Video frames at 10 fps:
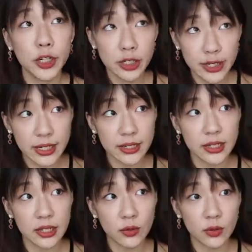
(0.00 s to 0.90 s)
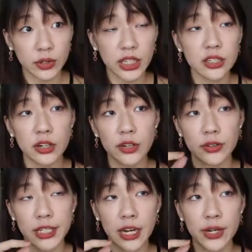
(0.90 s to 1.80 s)
Berkeley 是我那时候有
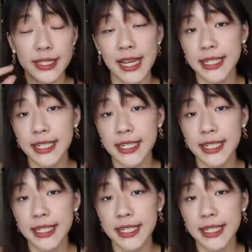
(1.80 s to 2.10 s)
稍微